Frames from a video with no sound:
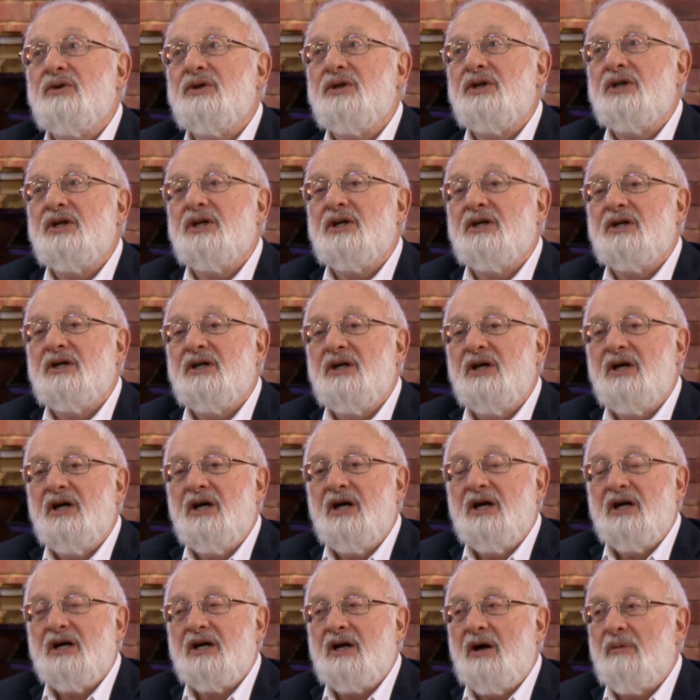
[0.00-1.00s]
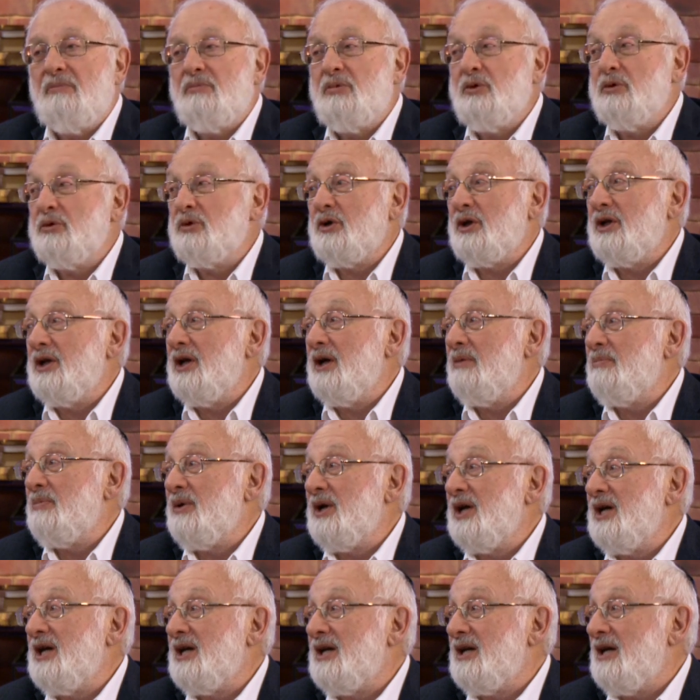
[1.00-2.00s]
их компьютерных
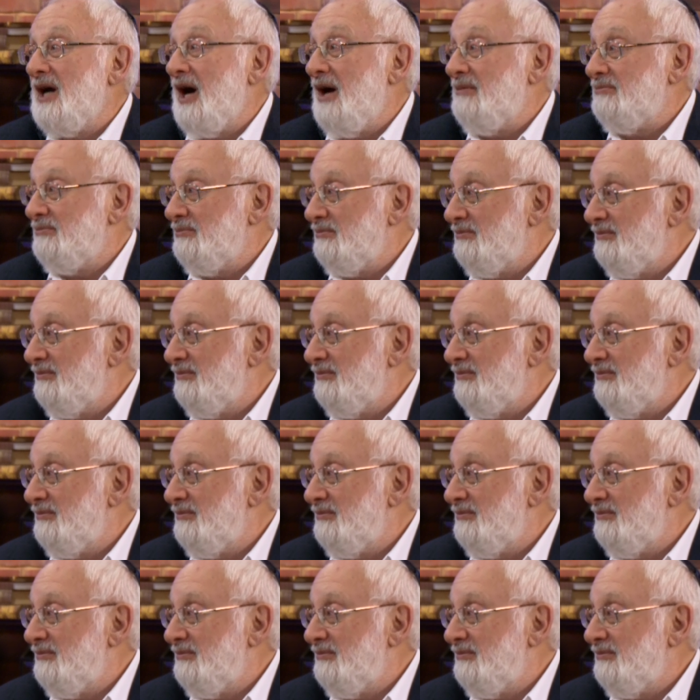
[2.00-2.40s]
программ.